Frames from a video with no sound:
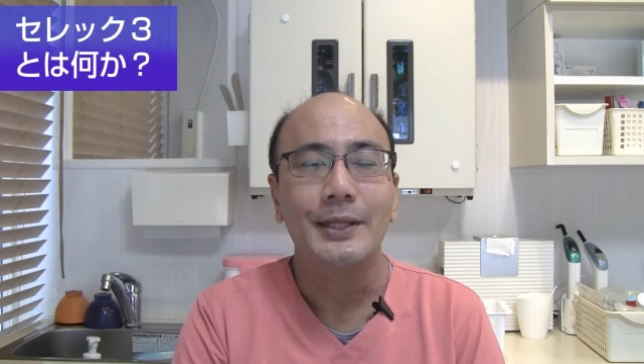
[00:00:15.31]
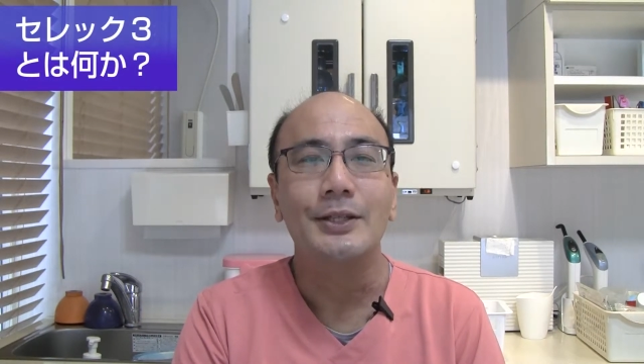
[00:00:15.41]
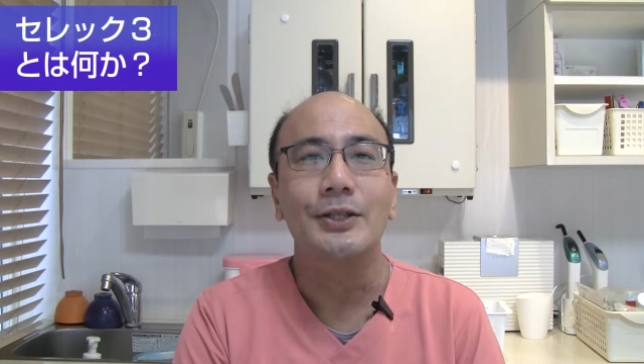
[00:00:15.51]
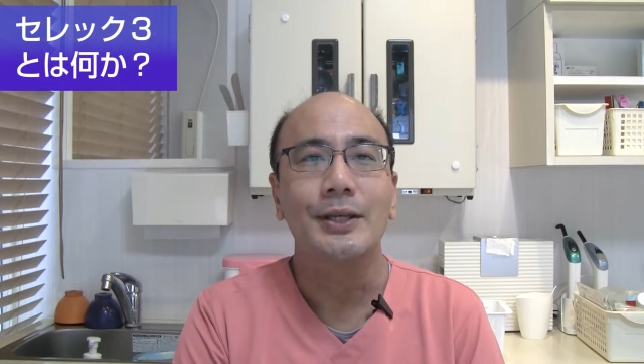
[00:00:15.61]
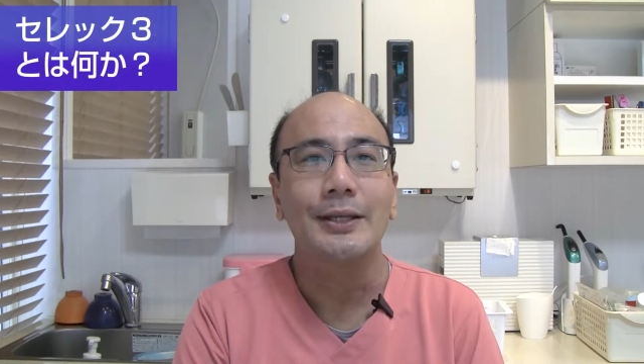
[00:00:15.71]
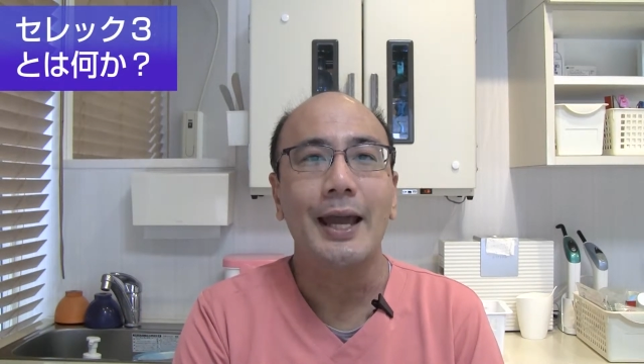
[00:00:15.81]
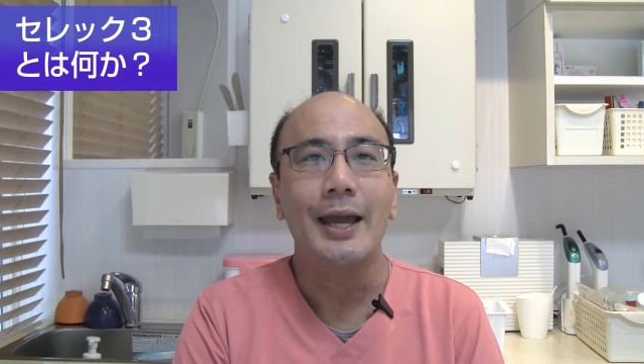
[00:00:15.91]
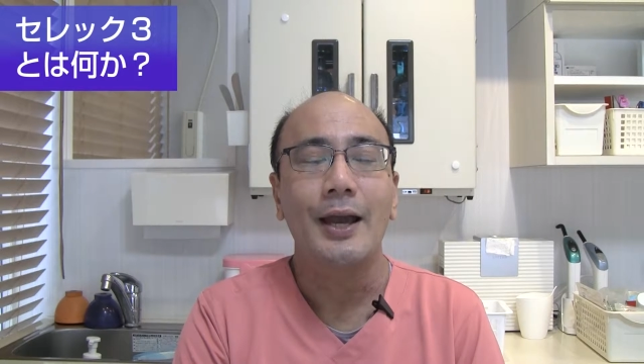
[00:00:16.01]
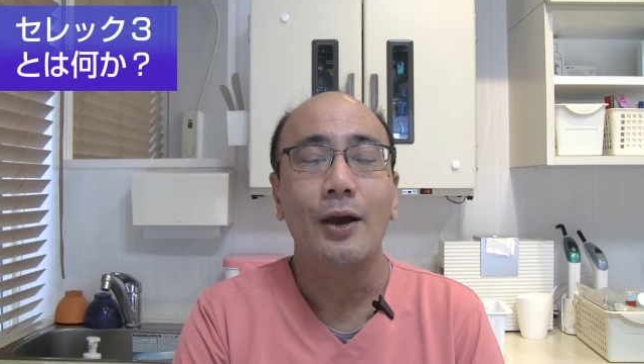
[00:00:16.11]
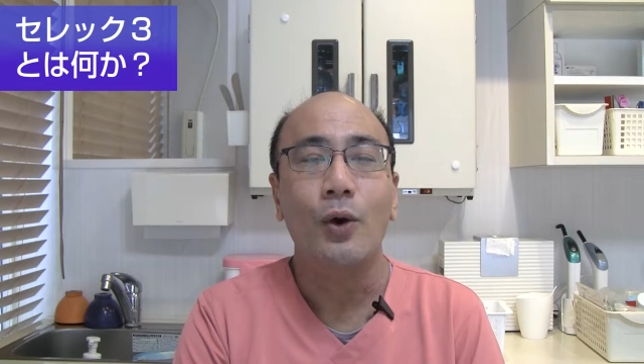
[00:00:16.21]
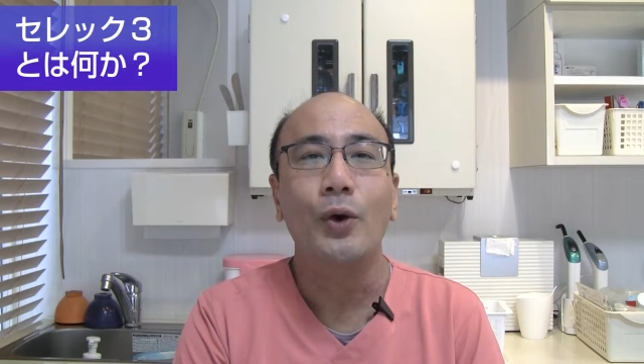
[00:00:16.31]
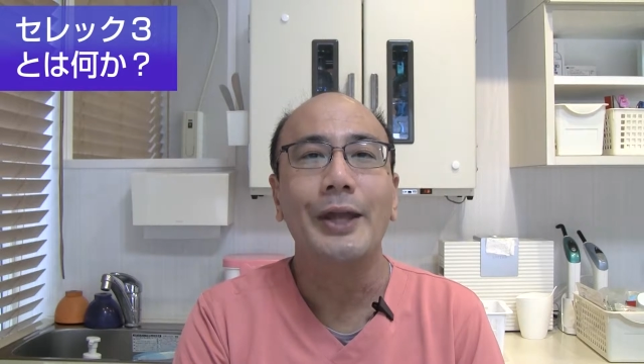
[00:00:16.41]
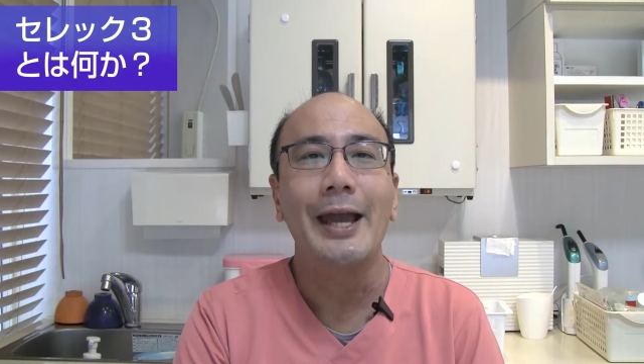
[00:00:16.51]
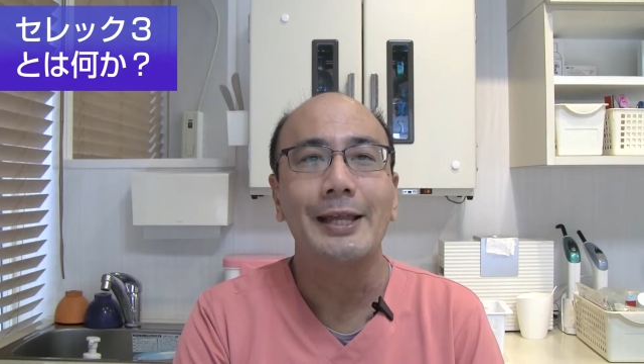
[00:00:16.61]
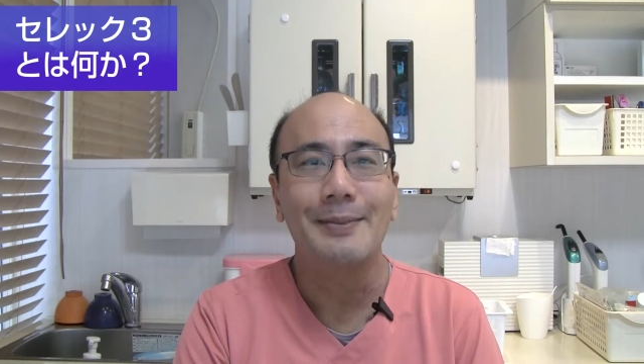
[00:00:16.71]
についてお
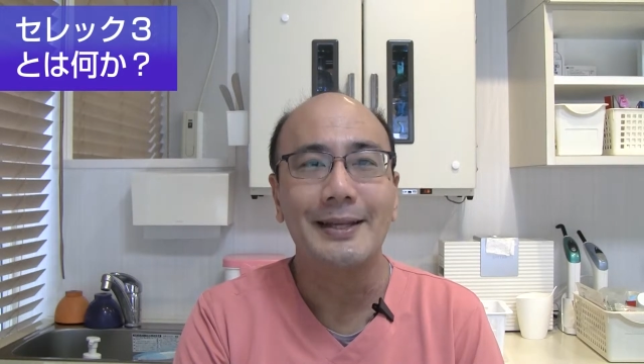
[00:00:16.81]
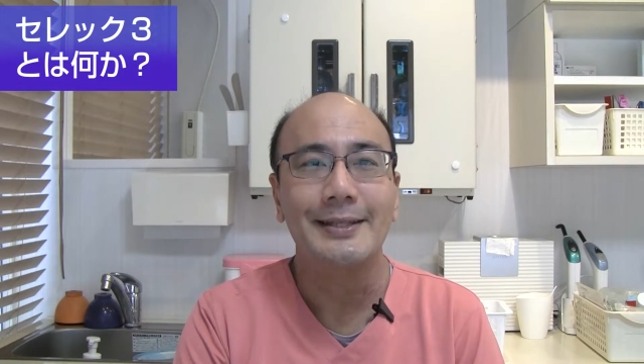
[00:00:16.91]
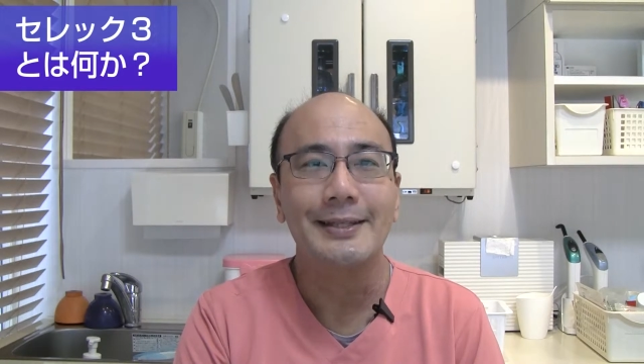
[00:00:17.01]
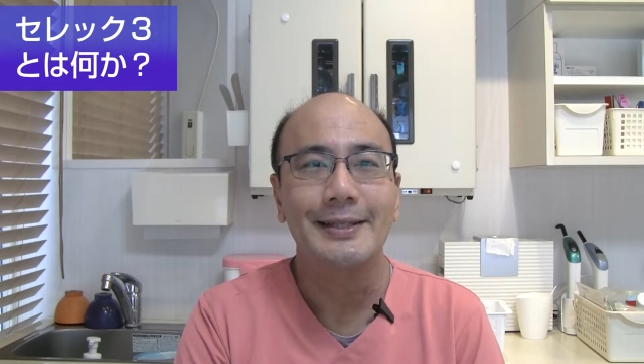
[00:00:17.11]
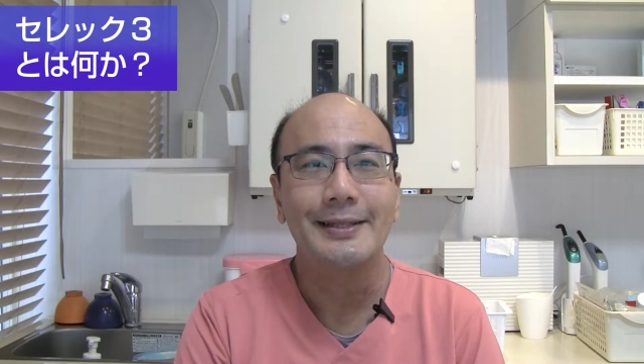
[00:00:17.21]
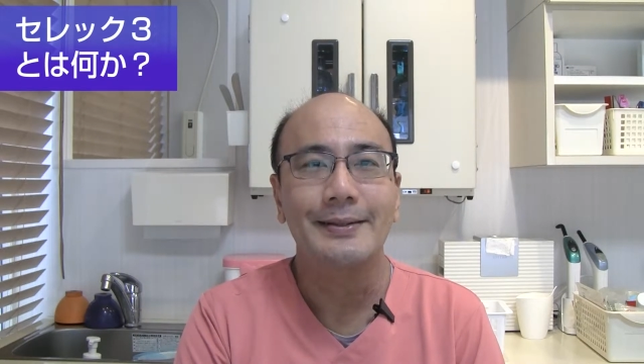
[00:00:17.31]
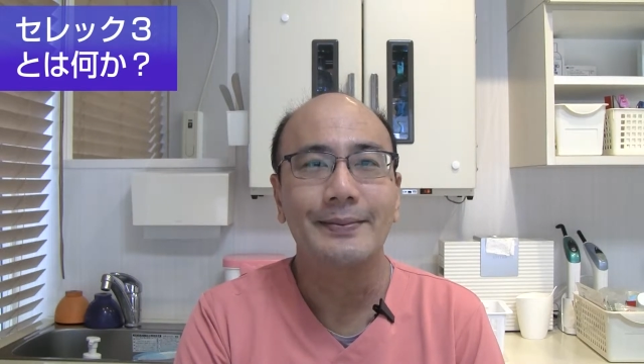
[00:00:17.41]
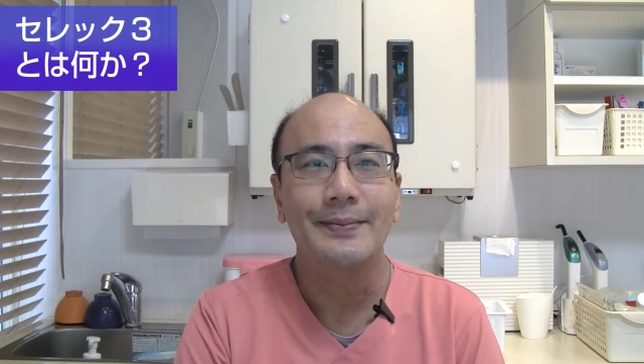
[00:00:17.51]
答えします